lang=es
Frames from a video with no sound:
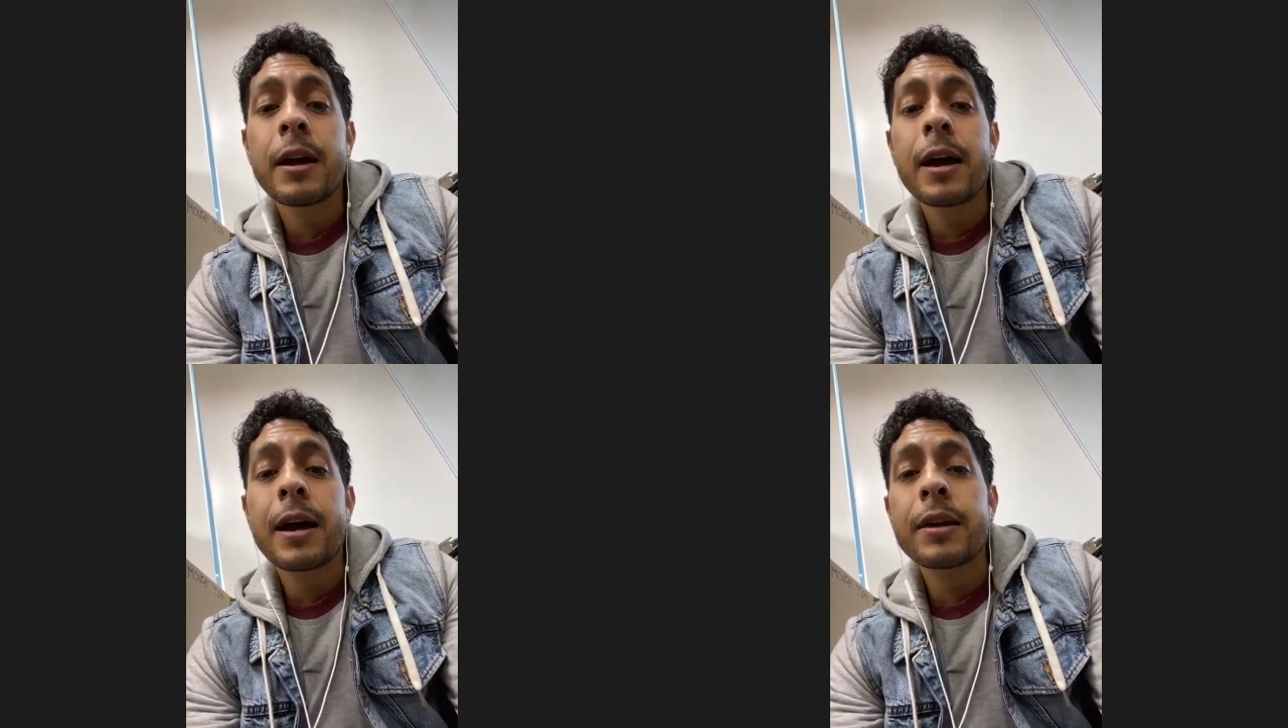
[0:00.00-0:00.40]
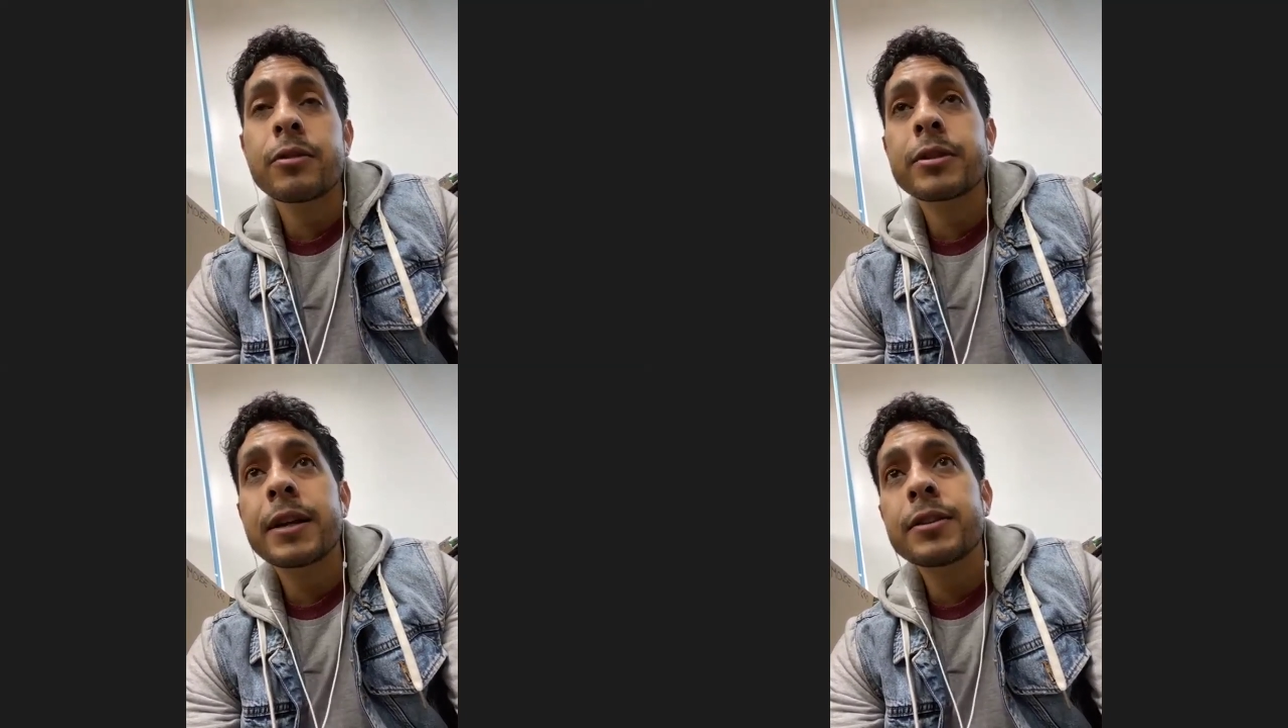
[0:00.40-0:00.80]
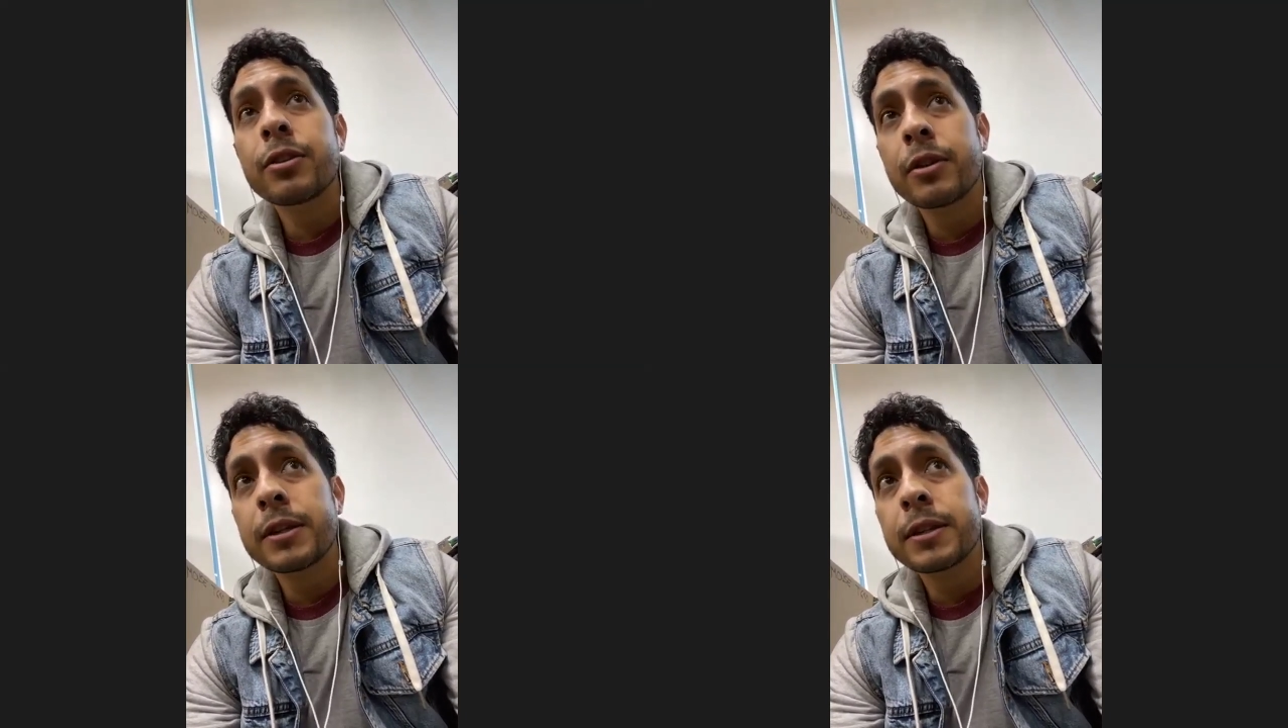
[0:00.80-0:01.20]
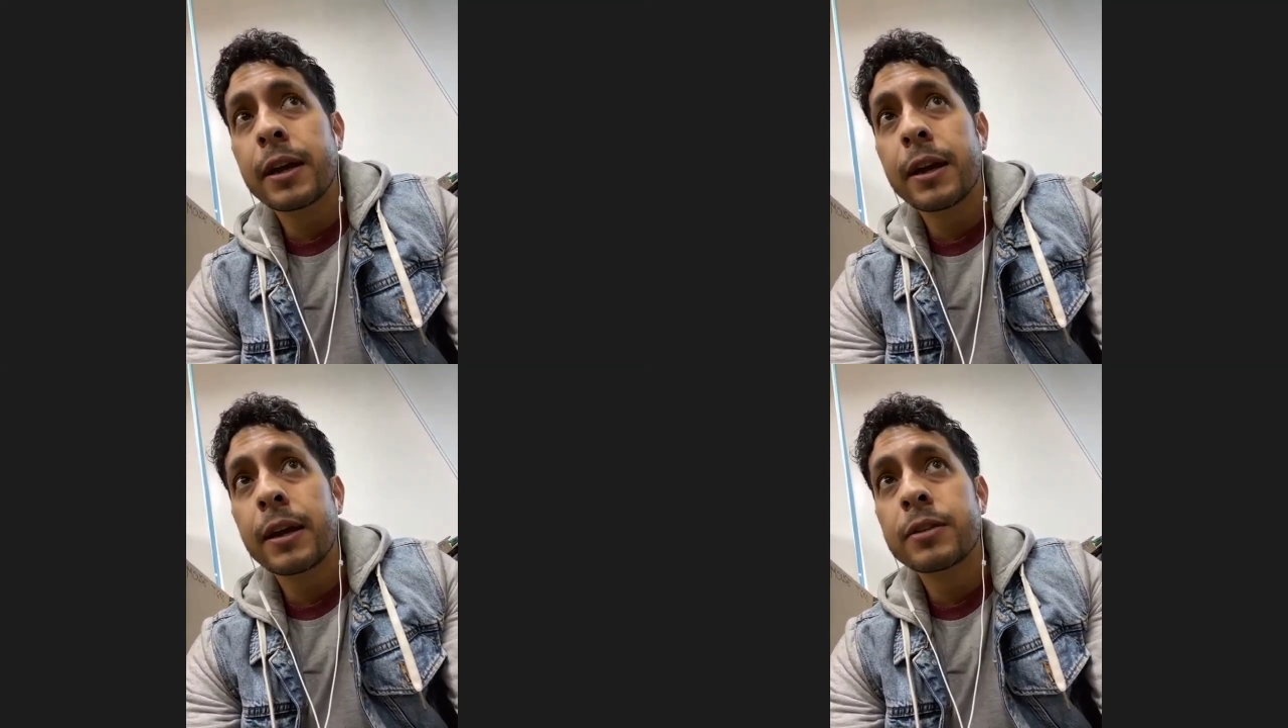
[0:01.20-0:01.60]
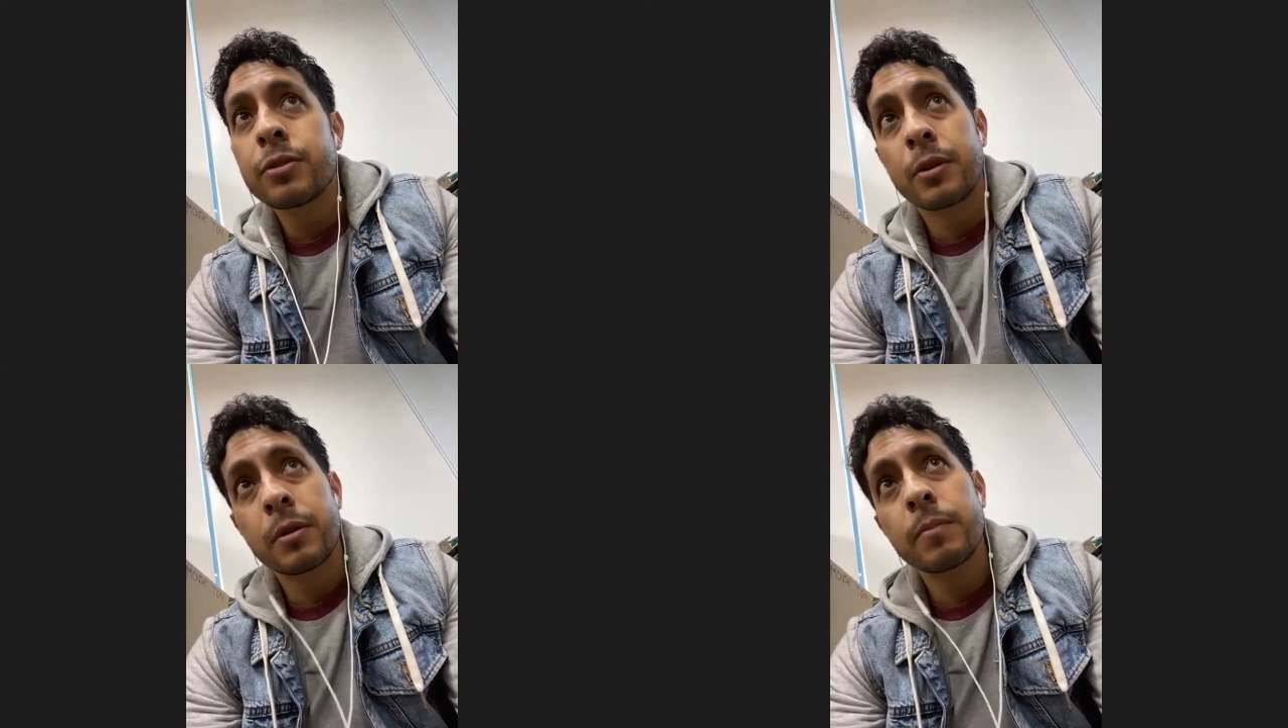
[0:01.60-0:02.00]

hay dos canciones que son,